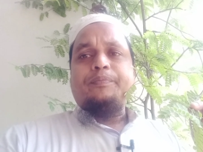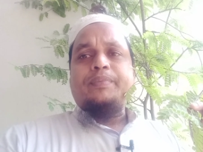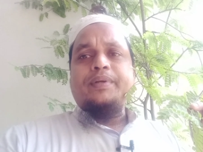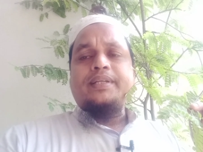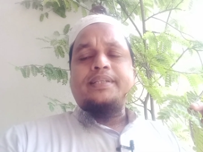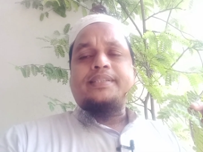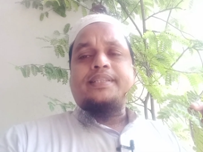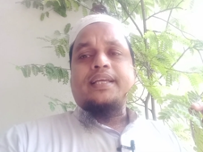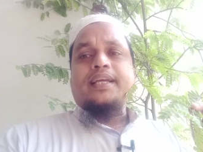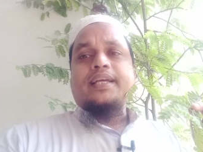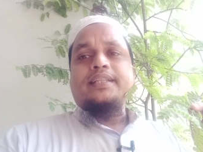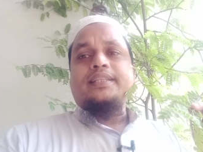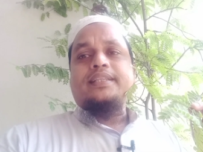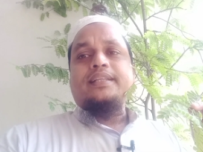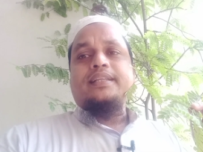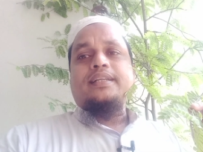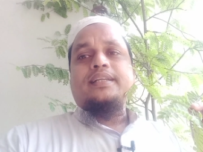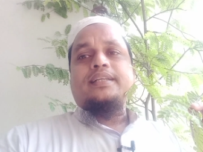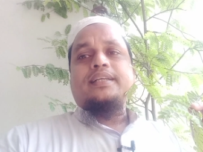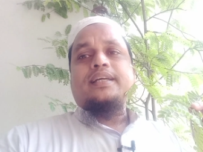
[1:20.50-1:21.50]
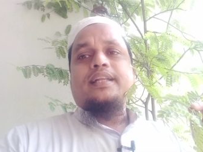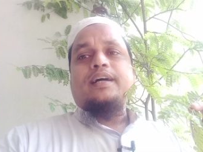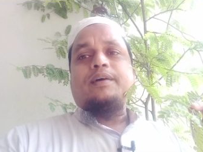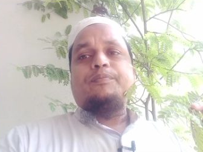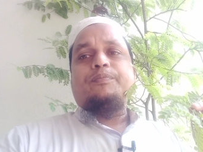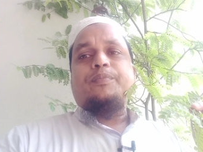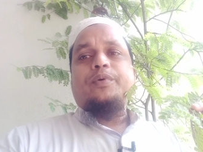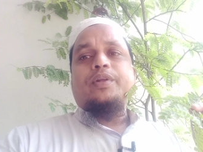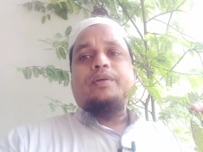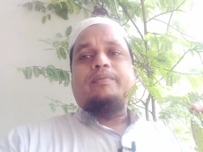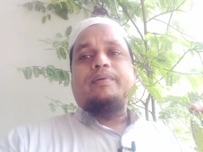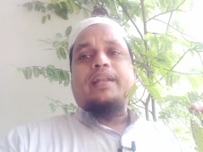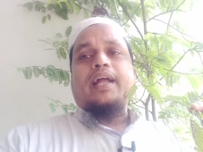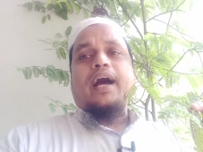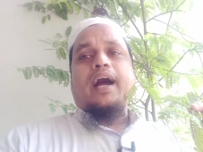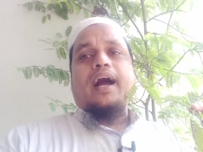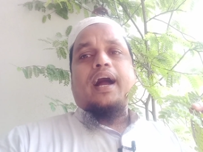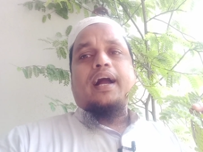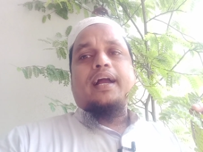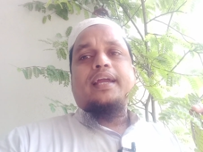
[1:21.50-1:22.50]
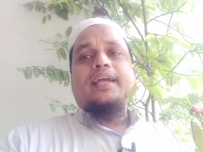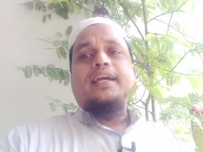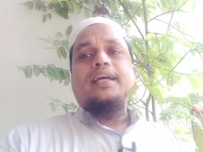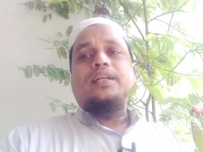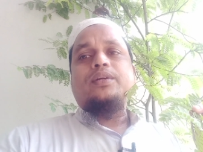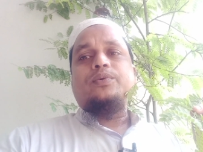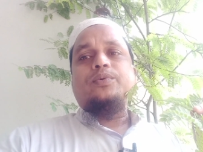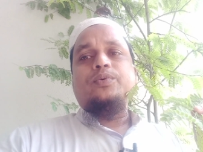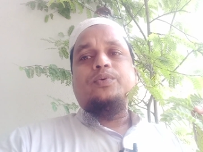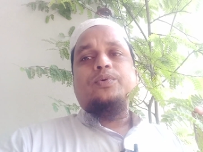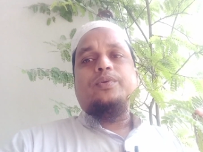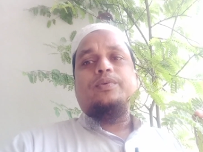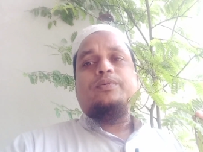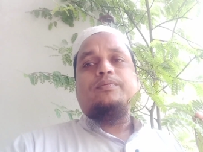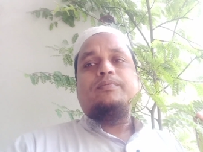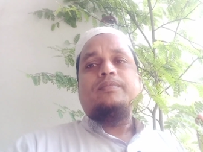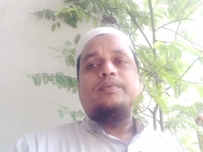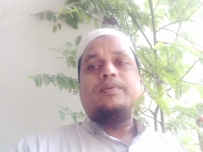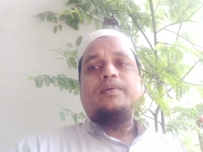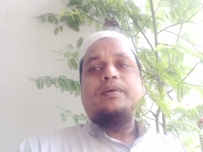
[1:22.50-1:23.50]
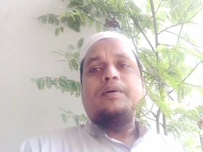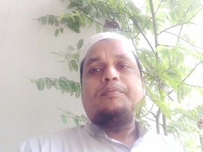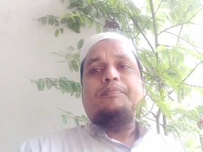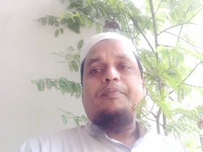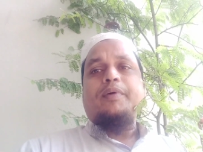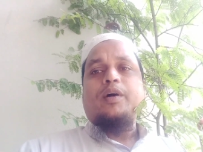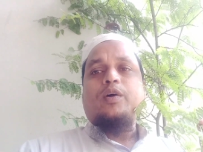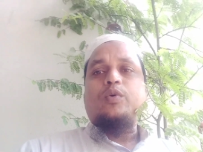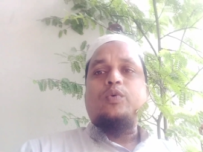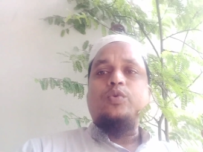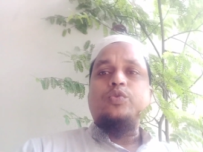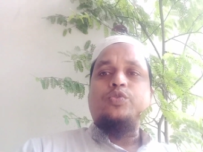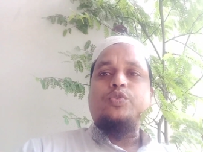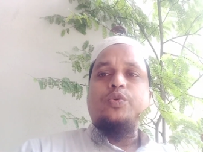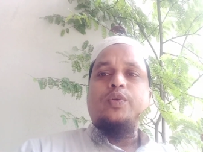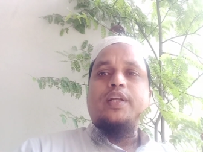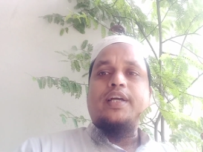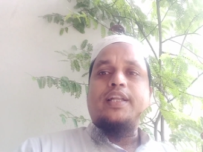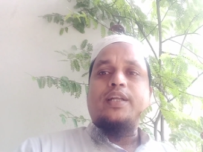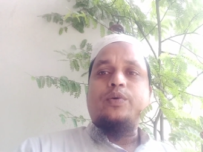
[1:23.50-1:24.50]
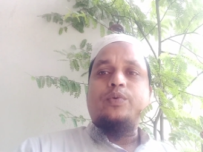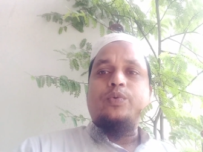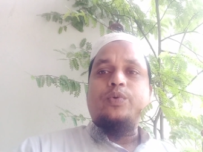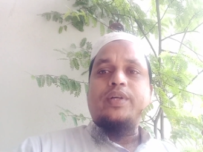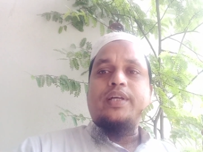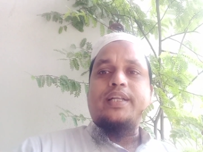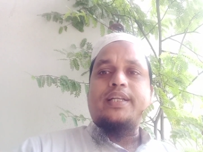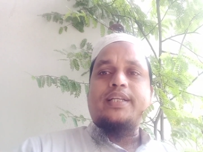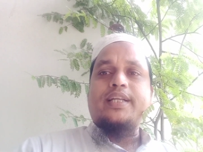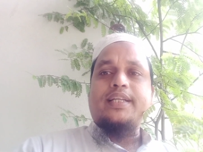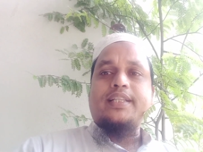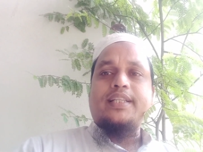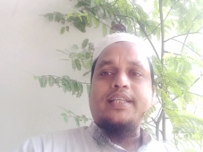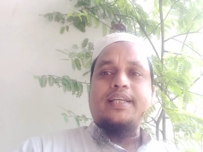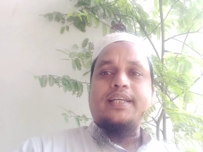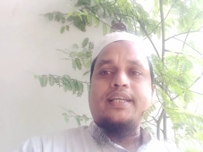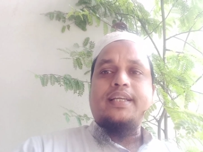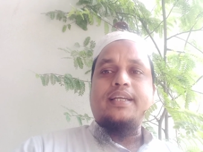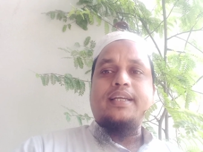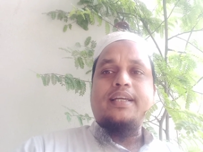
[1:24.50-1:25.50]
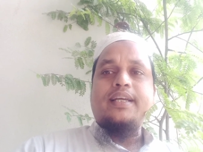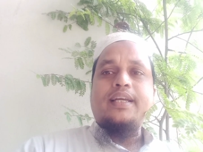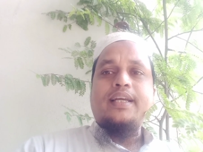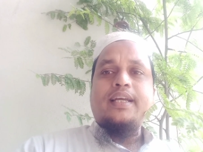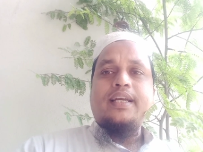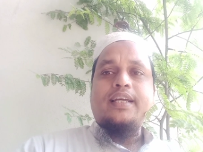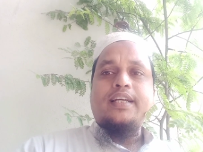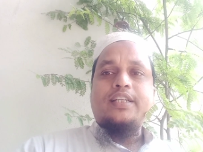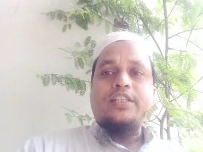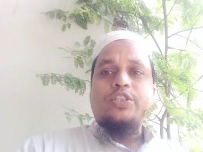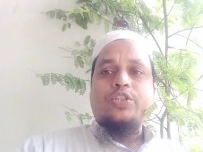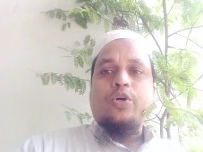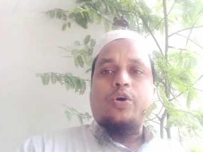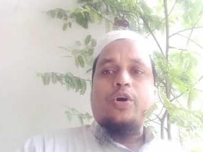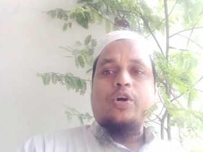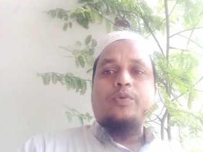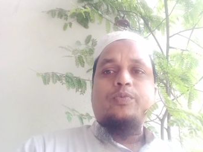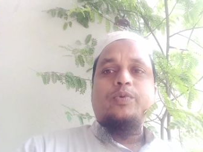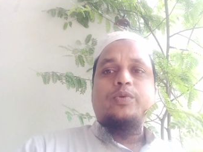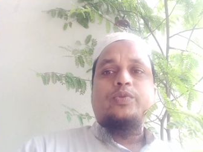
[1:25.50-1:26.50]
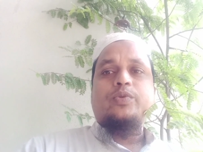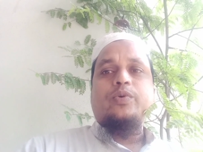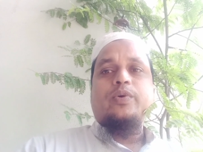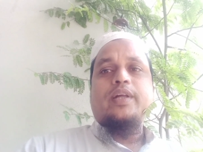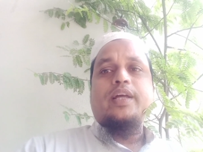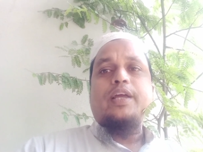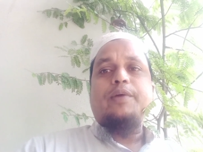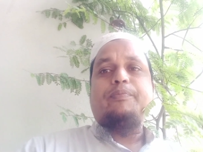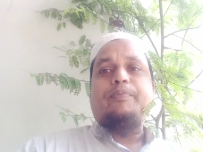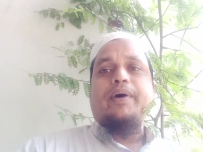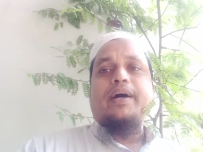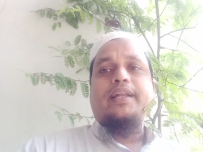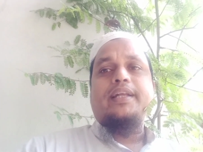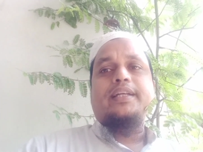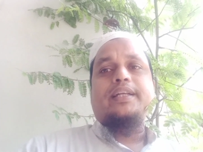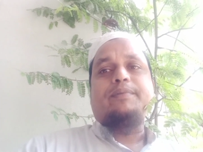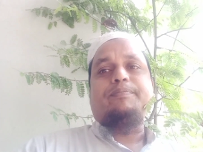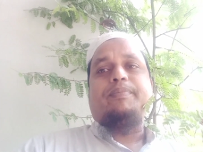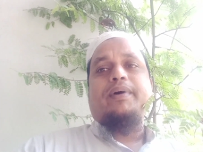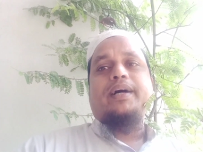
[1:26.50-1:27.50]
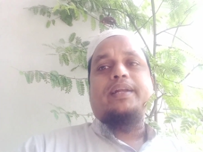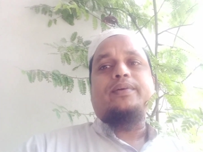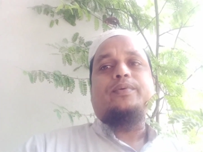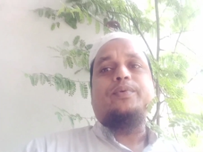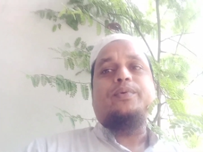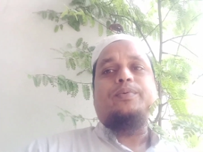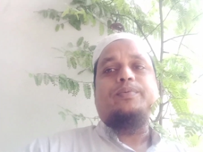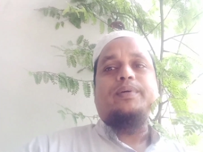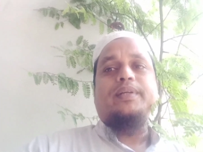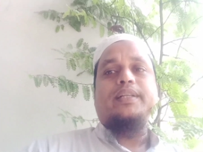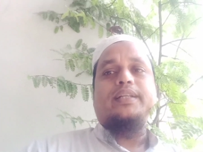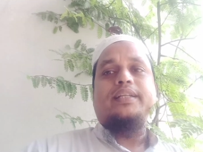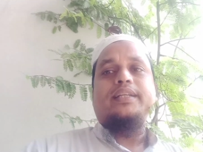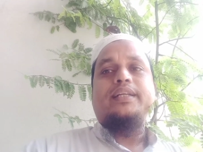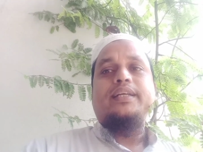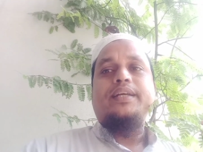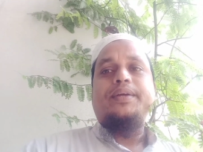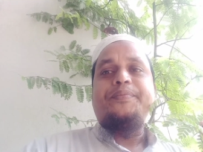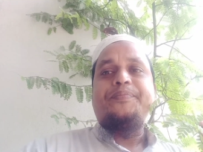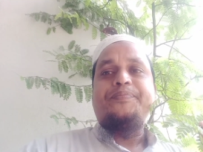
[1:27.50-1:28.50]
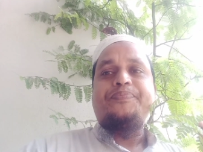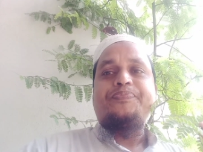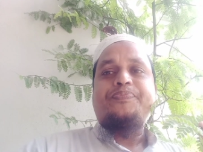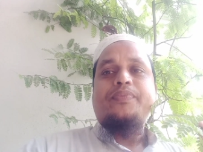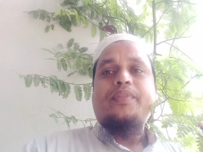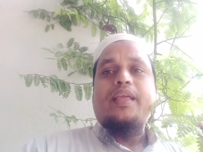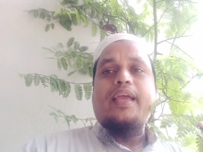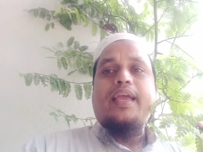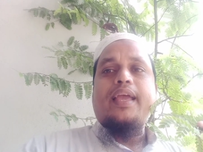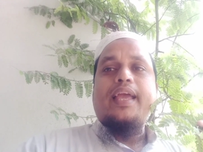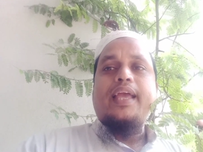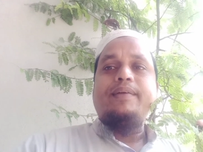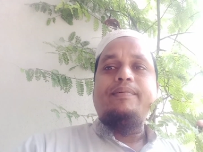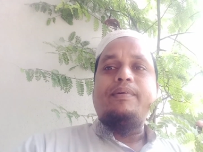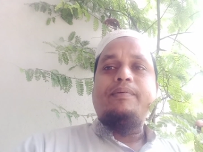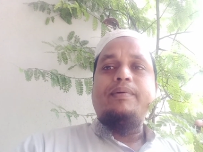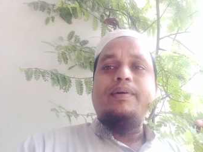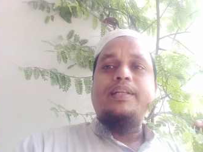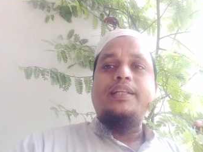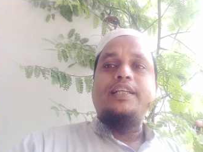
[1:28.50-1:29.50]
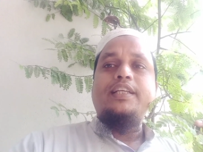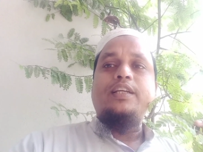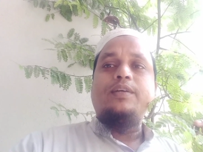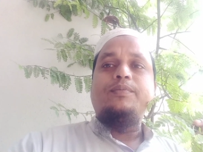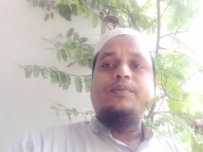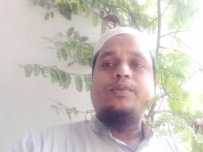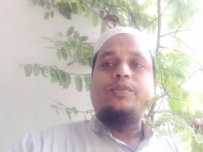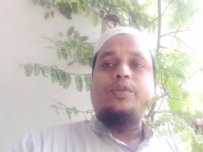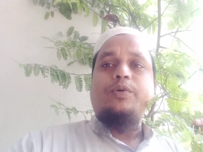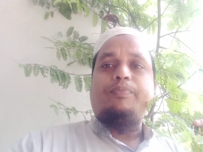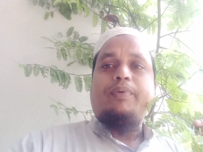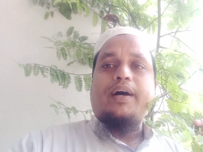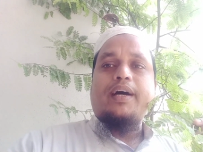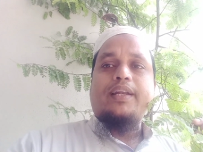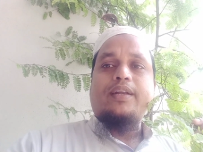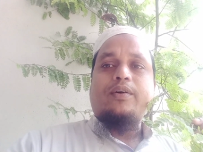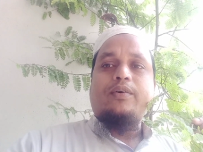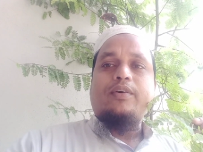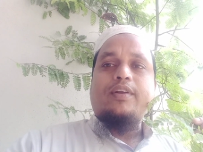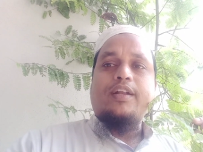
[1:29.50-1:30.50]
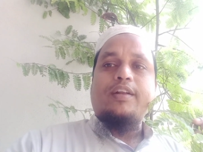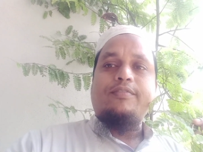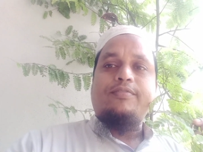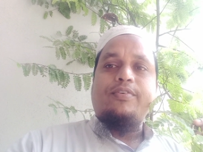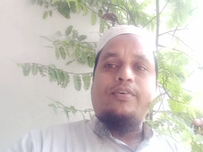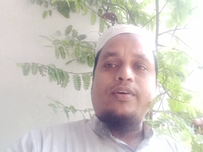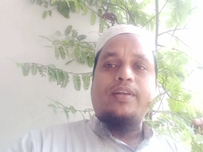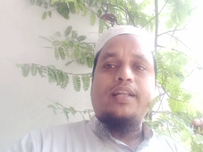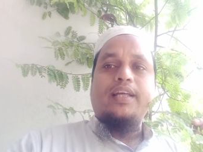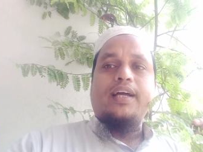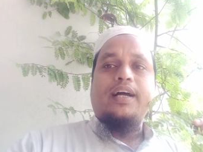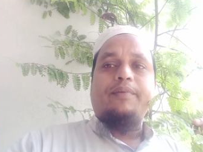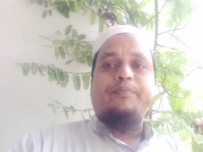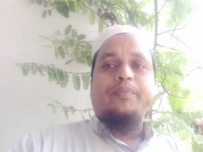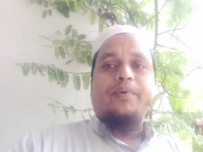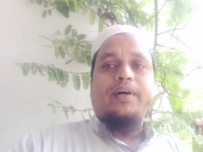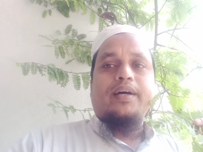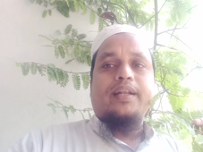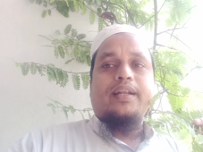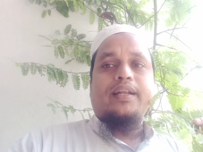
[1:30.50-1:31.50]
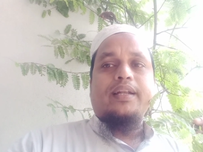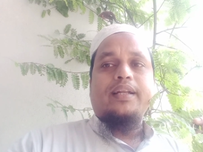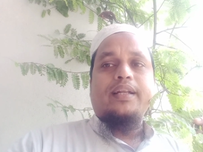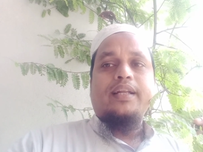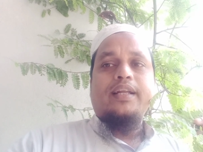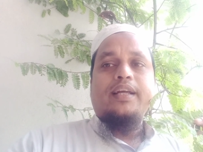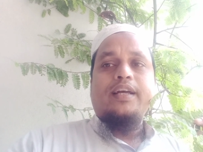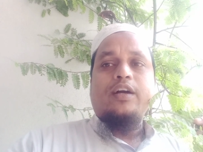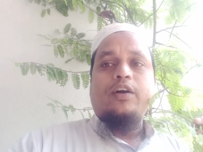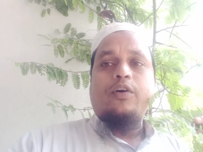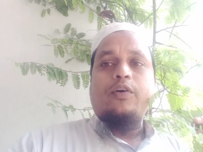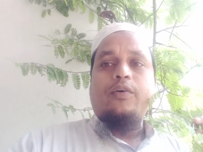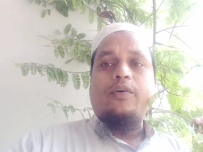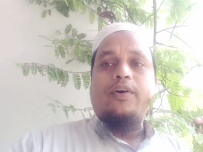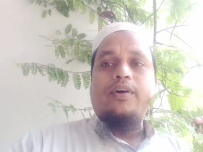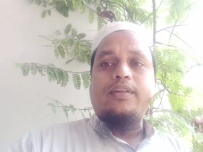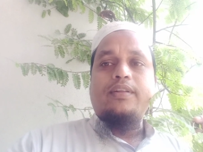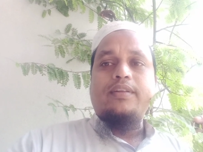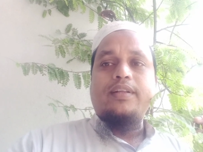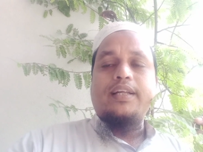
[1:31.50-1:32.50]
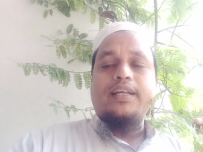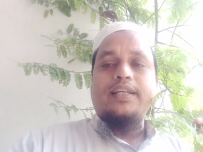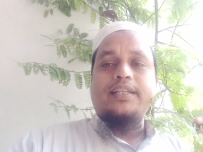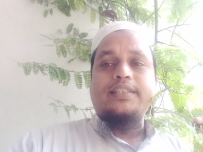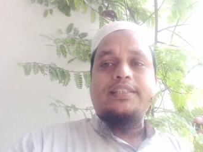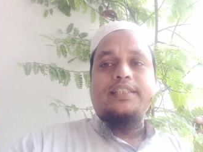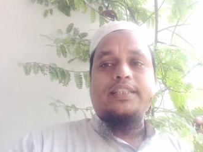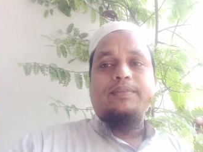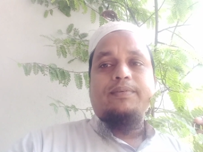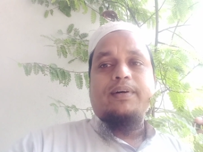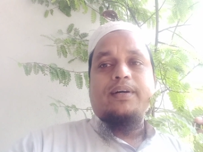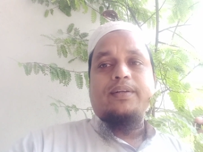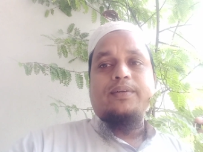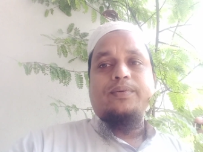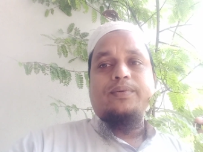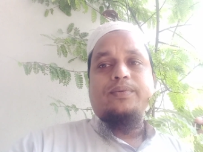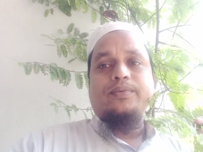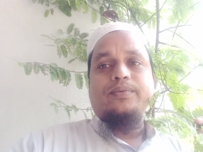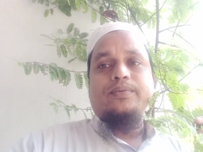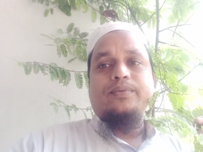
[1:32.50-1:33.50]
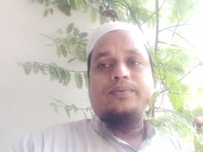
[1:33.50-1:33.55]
বিশ থেকে তিরিশ গ্রাম পরিমাণ আখের গুড় বা কুসুলের গুড়ের সাথে শরবত করে এই পানিটা পান করবেন এইভাবে নিয়মিত পান করার ফলে আপনার গনেরিয়ার জীবাণু